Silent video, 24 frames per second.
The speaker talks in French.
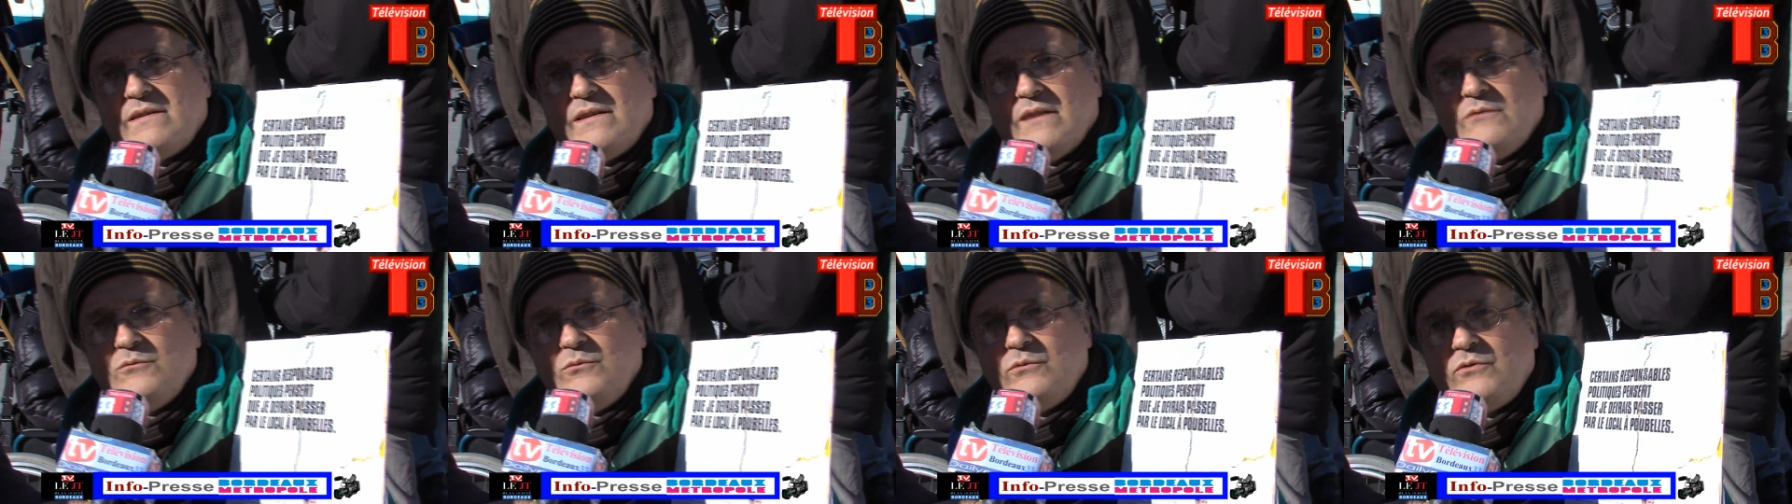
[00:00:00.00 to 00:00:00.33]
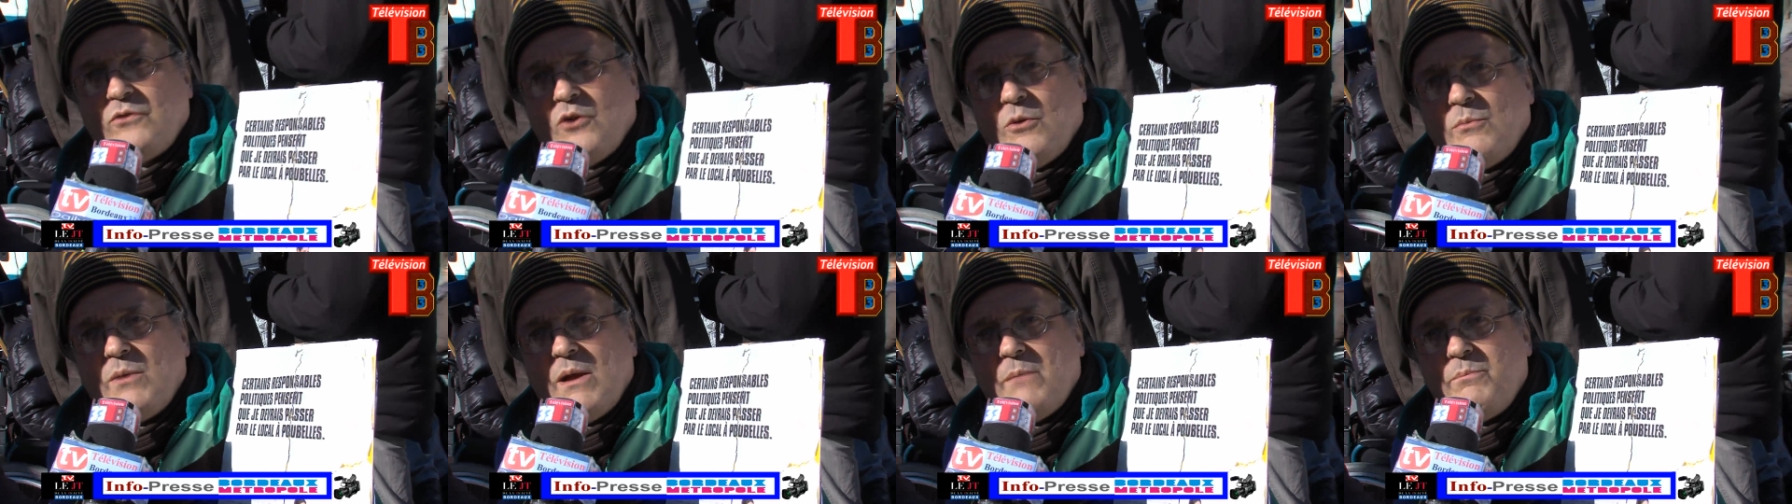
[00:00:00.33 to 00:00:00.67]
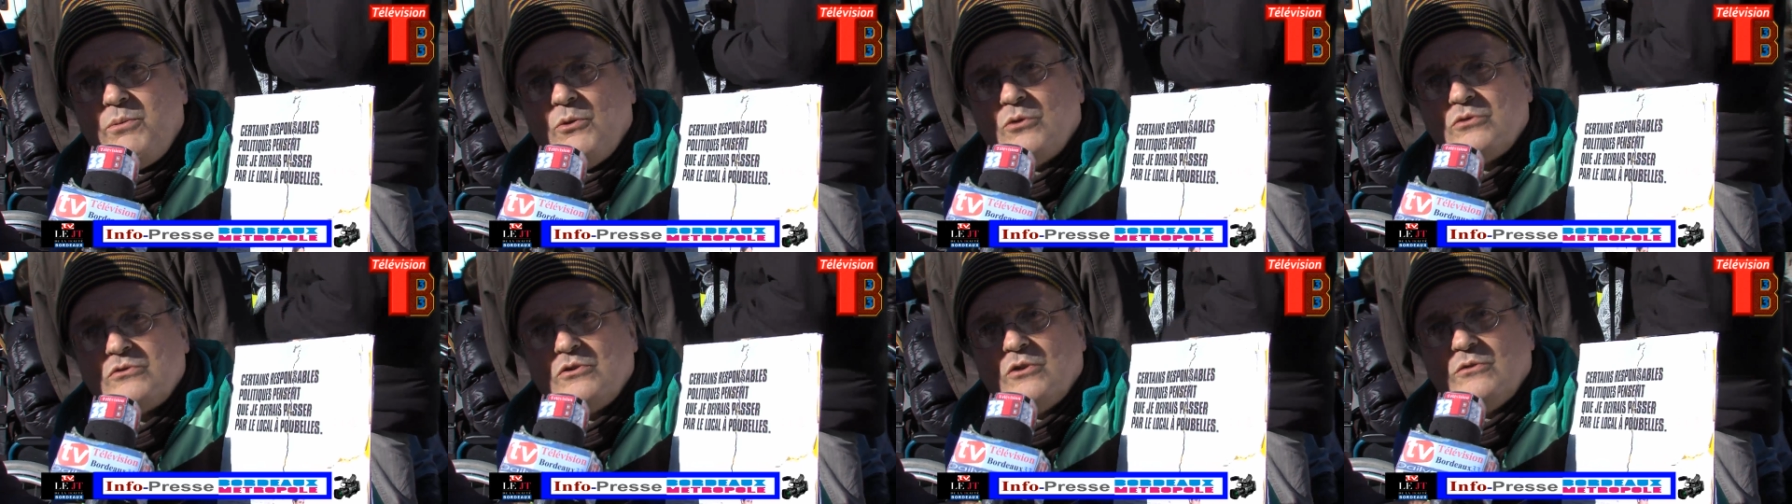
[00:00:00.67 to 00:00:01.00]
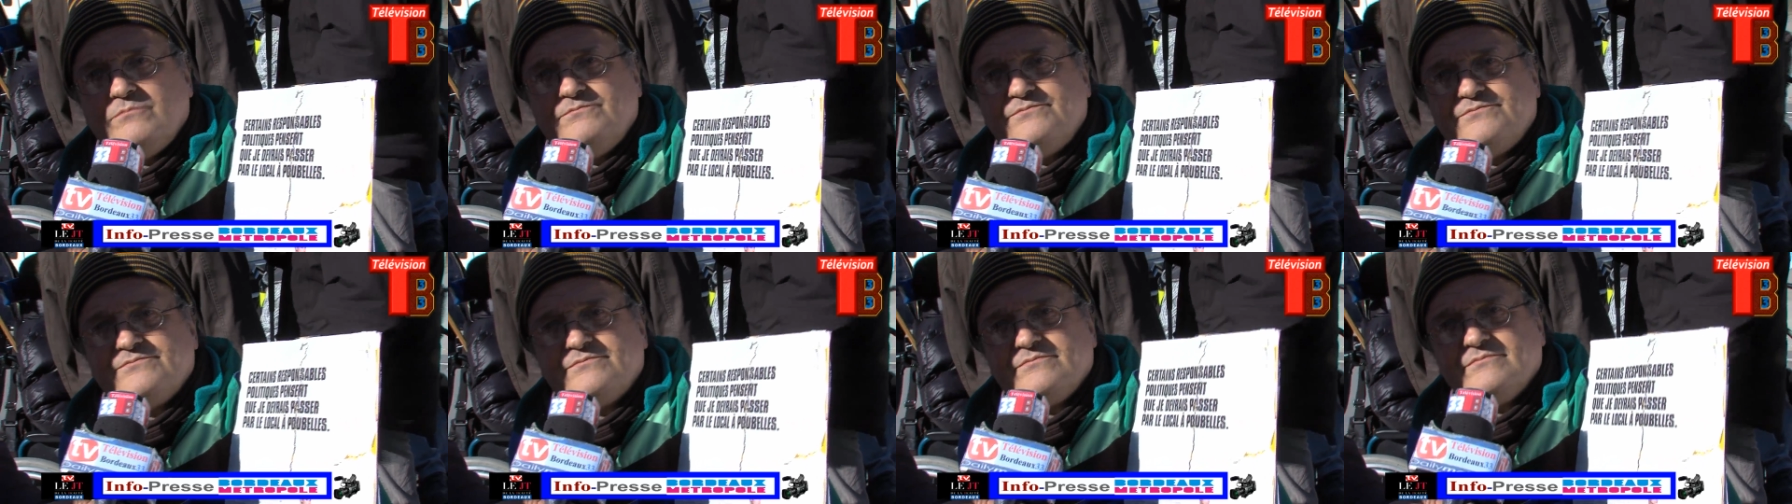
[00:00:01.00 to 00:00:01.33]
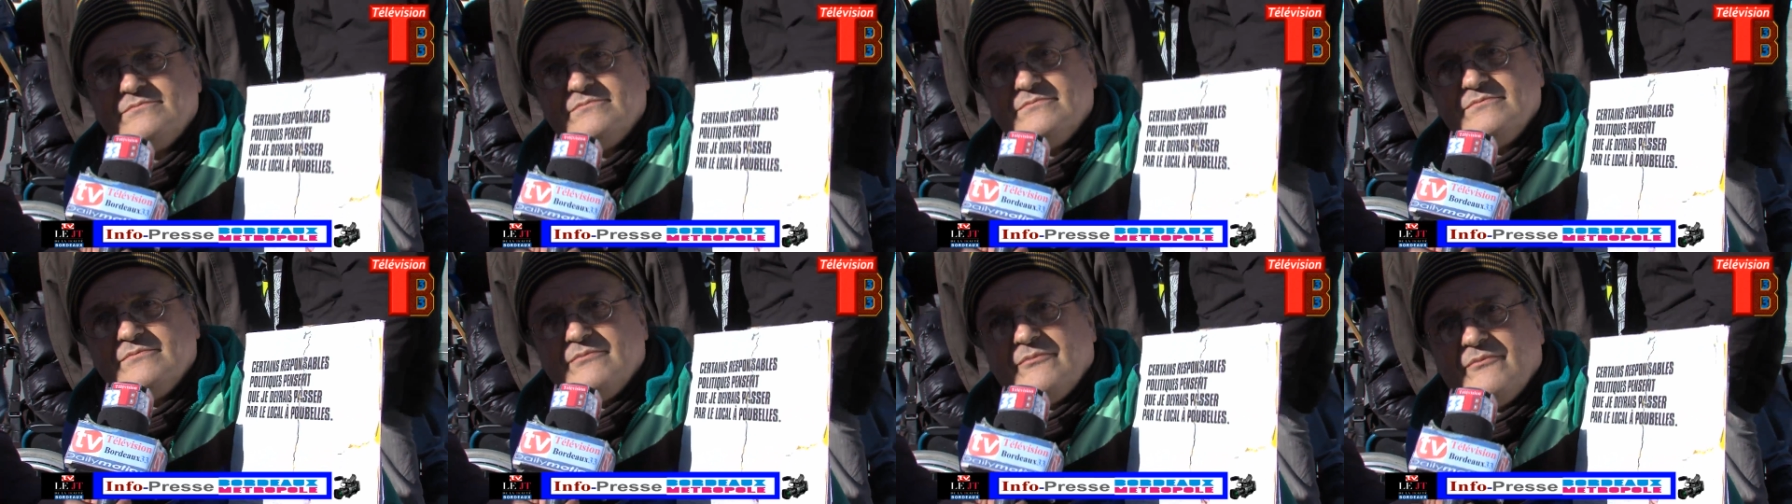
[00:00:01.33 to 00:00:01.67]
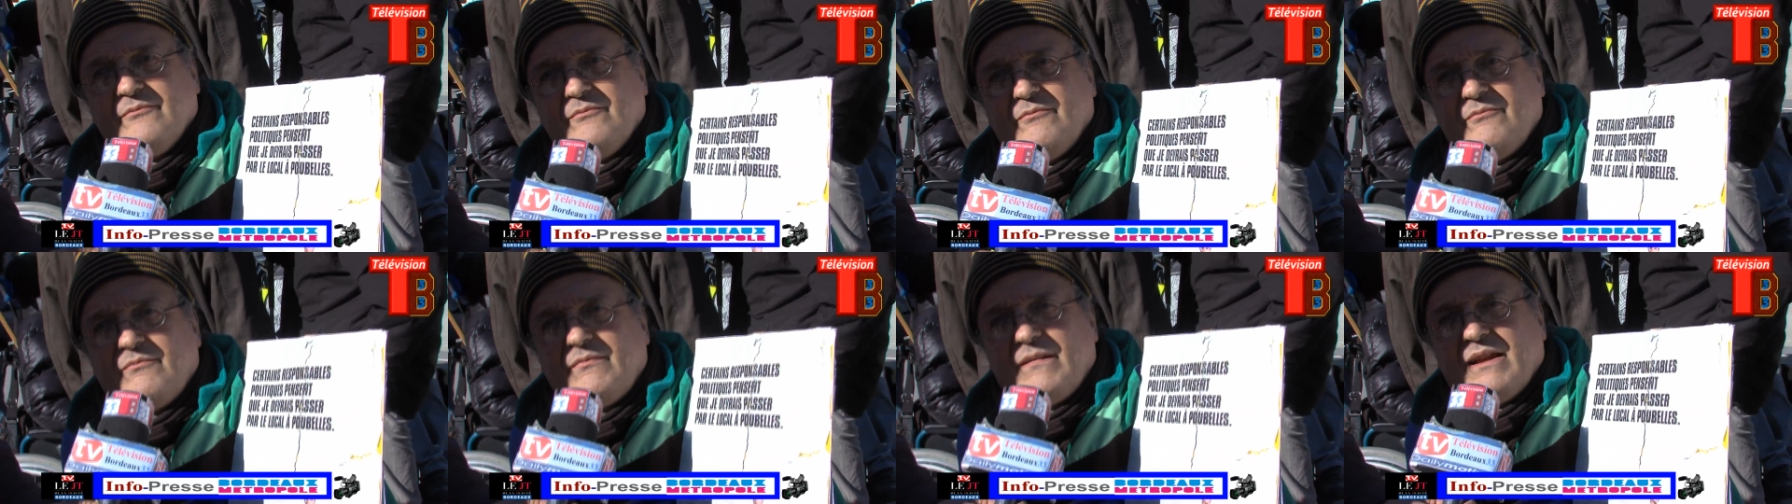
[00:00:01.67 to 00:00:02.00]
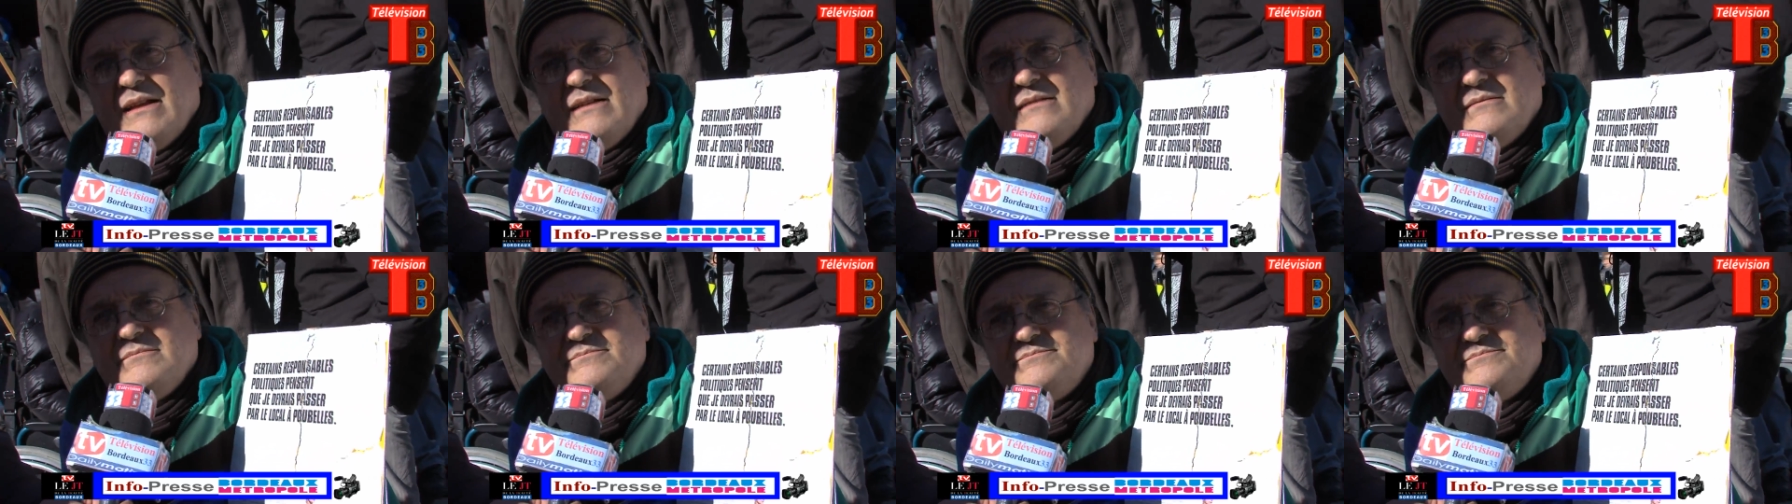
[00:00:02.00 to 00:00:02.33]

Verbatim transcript: ça nous semble important. Est-ce qu'il ne faudrait pas